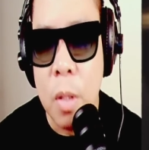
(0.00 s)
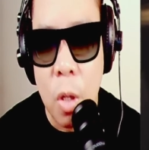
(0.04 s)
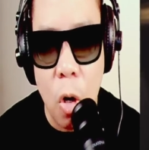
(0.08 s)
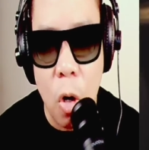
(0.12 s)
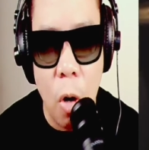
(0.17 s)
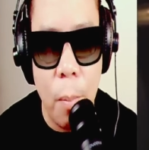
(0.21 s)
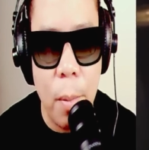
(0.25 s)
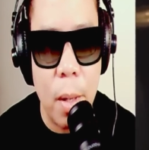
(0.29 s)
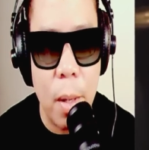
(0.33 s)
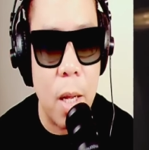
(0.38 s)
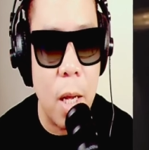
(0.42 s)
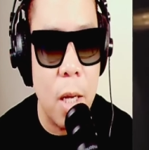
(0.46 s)

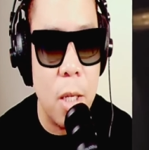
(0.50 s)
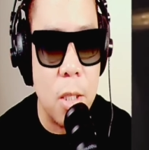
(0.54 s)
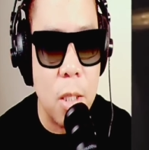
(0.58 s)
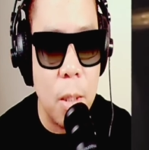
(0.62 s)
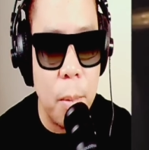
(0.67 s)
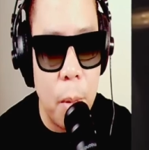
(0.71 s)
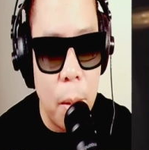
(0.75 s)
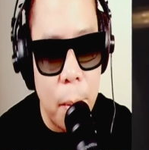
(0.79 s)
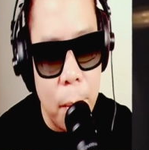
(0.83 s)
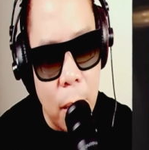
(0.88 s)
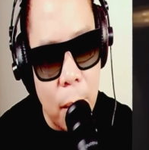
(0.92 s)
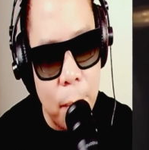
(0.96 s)
Comment kayo sa
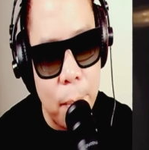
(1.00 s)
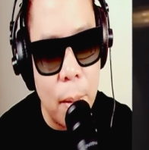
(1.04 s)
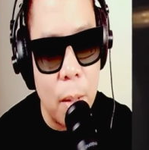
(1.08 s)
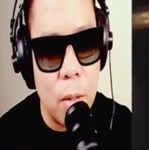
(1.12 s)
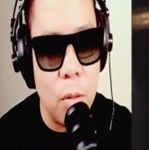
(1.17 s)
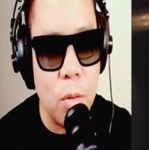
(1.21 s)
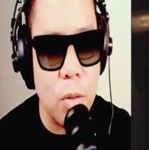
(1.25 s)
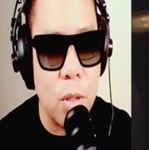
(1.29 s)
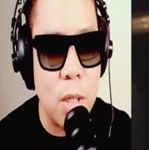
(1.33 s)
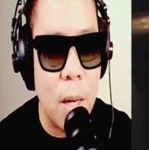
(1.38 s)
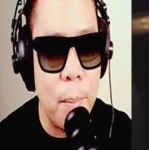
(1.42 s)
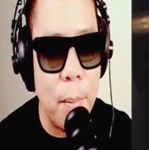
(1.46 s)
baba,
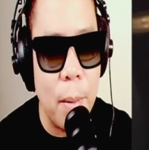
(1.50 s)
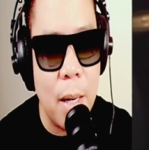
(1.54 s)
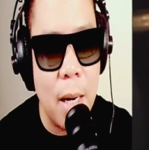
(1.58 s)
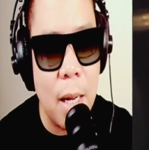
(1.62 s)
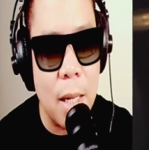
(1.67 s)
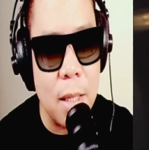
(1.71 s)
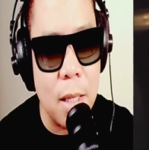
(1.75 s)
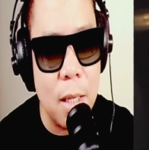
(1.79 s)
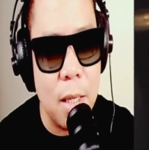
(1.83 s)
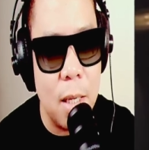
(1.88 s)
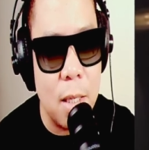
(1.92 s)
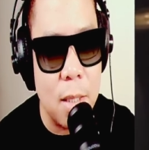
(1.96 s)
pag-usapan
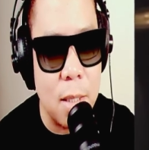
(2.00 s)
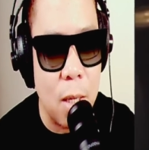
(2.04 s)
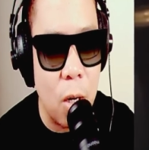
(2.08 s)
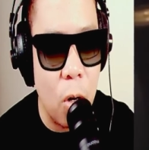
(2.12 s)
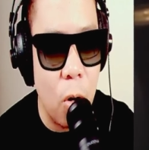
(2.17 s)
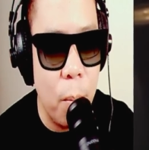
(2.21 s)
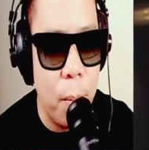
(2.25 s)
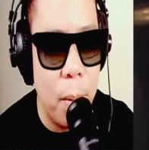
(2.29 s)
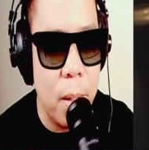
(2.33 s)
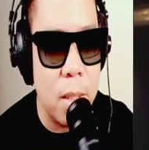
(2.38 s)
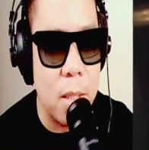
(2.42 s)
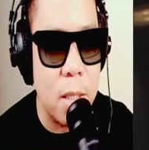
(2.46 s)
natin yan sa
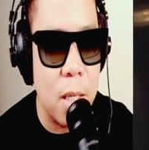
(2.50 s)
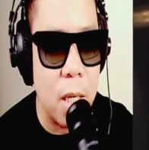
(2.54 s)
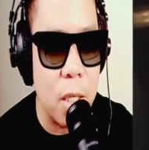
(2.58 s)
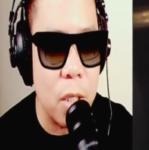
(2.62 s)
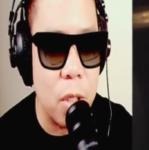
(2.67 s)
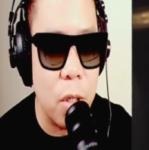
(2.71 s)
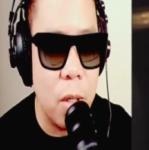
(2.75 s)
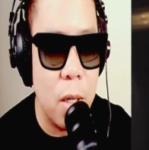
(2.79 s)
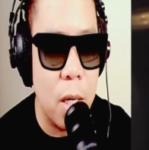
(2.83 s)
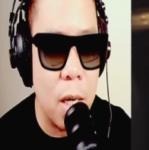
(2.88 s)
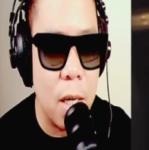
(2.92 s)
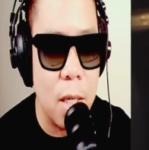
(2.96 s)
comment
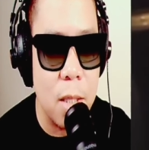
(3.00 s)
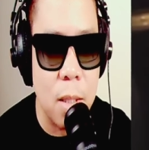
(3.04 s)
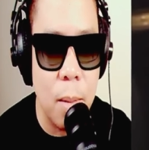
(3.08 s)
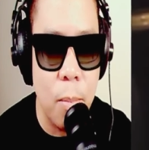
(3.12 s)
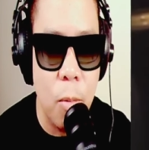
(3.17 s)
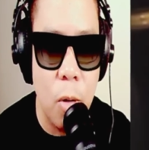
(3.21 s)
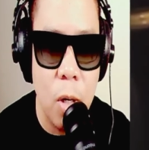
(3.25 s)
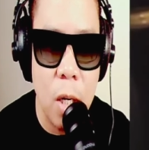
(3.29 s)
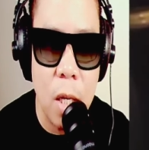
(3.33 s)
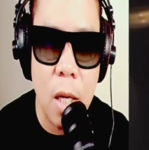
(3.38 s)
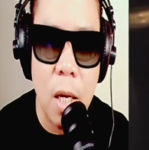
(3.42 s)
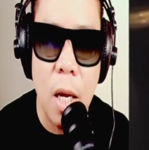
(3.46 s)
section. Hanggang sa
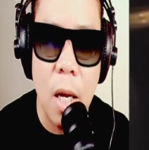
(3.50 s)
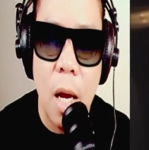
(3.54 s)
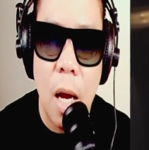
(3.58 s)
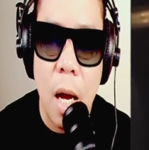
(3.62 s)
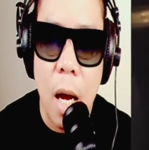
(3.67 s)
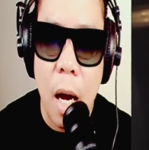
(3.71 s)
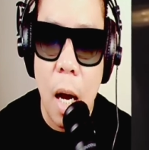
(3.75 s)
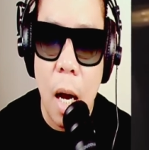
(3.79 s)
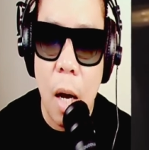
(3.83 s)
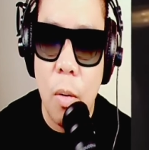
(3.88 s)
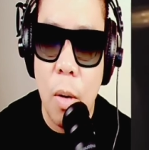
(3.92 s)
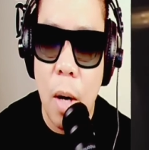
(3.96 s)
muli,
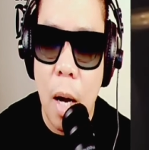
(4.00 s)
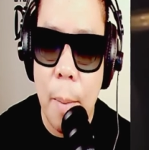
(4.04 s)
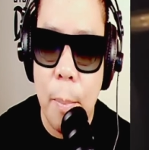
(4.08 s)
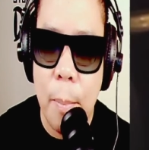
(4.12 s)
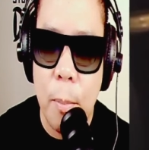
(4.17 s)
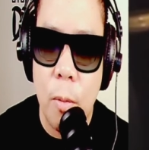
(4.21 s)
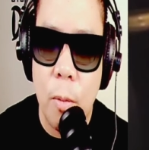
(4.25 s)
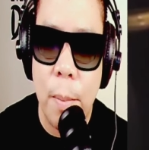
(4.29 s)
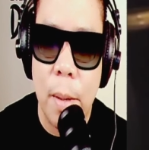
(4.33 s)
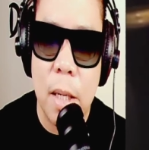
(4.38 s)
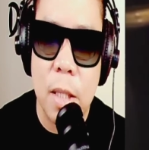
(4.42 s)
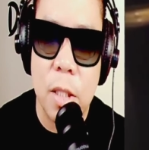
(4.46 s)
ako nga
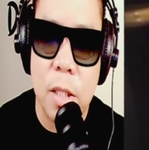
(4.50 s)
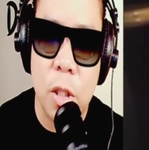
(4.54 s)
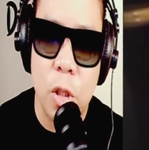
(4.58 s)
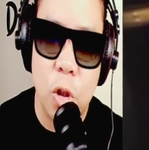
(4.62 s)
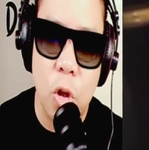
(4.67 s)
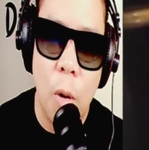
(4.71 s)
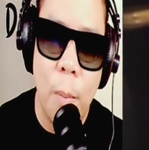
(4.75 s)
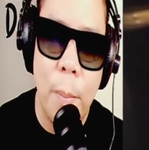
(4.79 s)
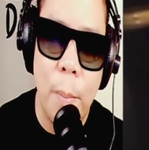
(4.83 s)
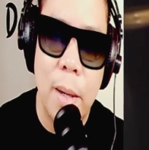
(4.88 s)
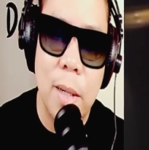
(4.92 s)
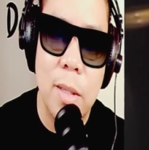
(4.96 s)
po pala si
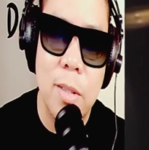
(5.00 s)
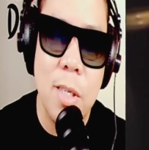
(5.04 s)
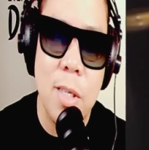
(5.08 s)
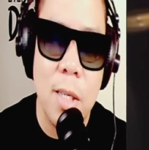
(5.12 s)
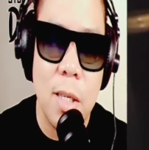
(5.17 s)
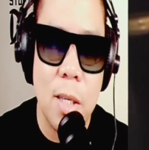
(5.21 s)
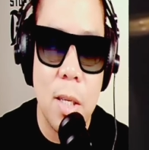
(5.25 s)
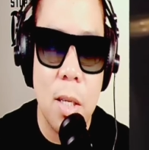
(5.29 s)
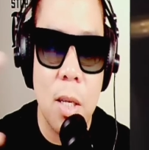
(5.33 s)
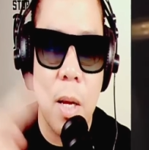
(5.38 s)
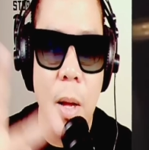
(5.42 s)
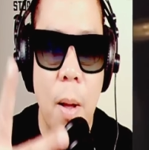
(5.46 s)
Shobal
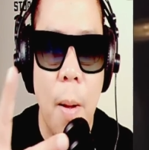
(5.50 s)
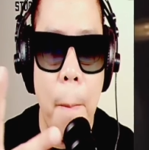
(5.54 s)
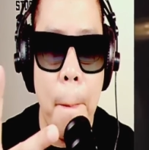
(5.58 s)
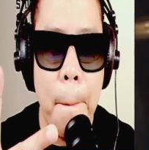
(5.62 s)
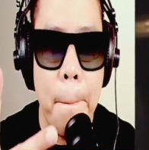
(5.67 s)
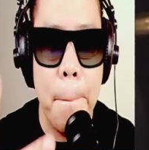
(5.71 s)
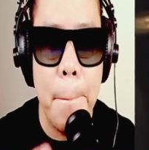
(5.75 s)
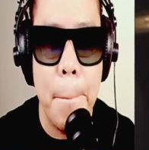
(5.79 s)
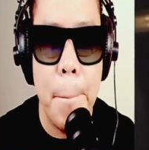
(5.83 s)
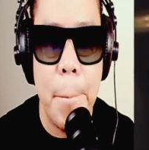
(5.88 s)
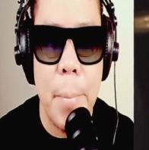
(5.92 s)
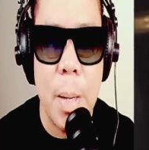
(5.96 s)
D.
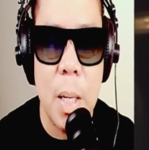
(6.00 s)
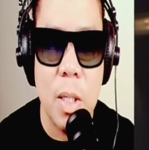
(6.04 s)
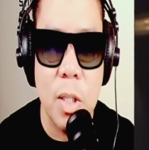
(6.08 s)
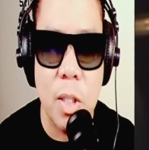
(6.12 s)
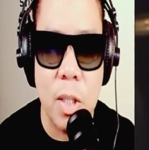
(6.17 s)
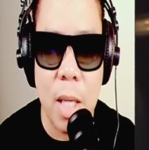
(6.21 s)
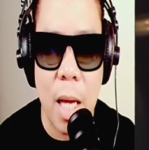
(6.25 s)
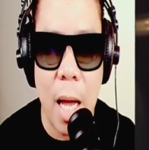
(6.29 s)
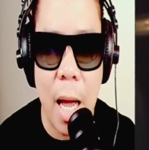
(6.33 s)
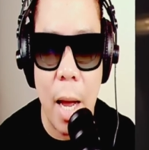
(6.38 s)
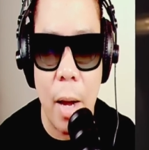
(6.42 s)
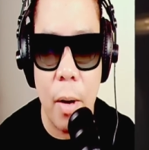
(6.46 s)

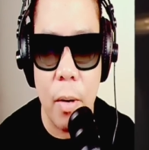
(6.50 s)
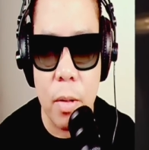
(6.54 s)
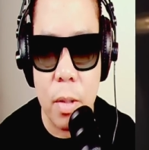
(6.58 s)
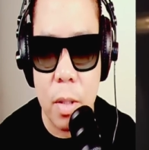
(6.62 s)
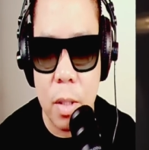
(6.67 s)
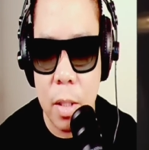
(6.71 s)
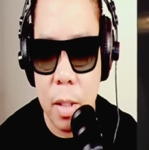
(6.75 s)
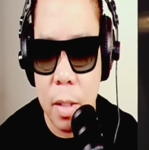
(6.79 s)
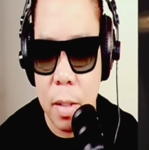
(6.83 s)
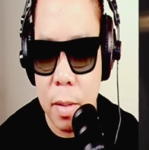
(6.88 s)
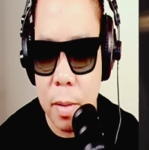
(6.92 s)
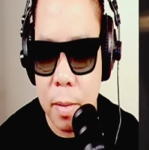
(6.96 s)
Peace
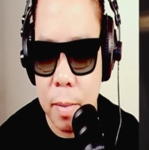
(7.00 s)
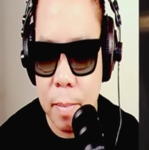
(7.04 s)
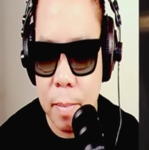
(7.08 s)
out.